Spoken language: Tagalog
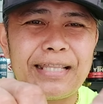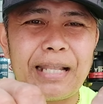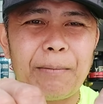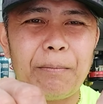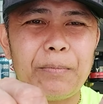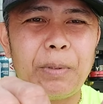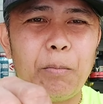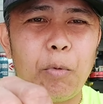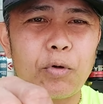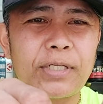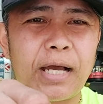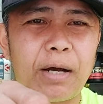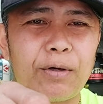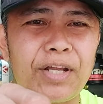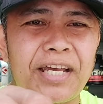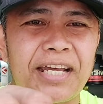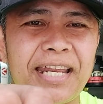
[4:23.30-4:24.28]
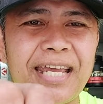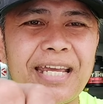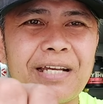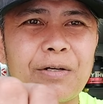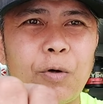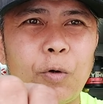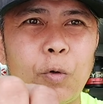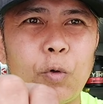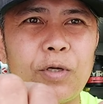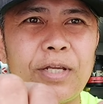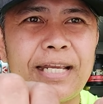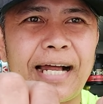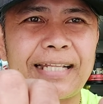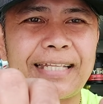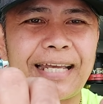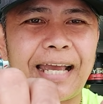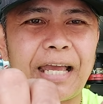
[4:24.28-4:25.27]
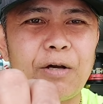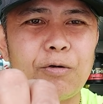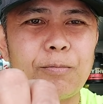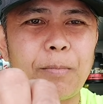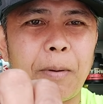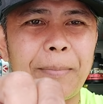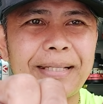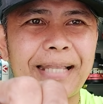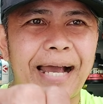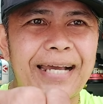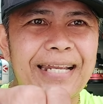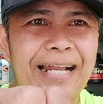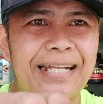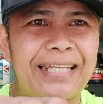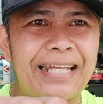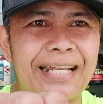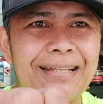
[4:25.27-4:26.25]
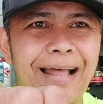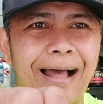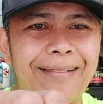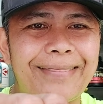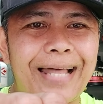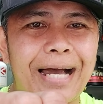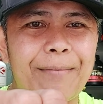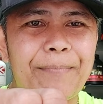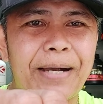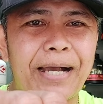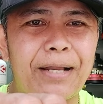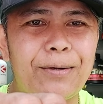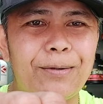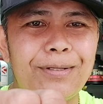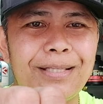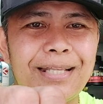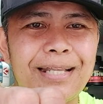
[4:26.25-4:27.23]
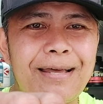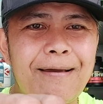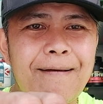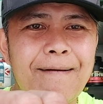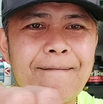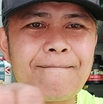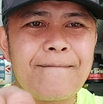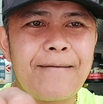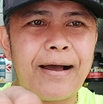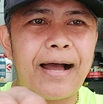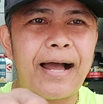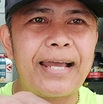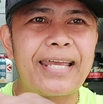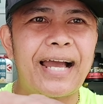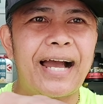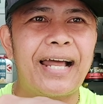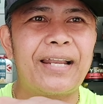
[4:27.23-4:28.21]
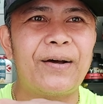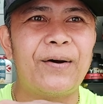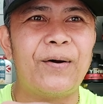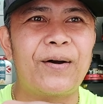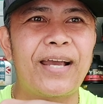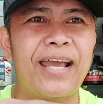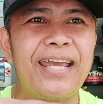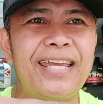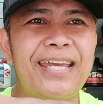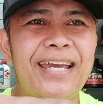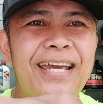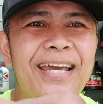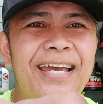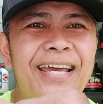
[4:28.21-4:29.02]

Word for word: Nabuksan ko na yung ring. Kukunin natin ngayon. Babatakin natin ng dahan-dahan pa ganun. Ayan, okay.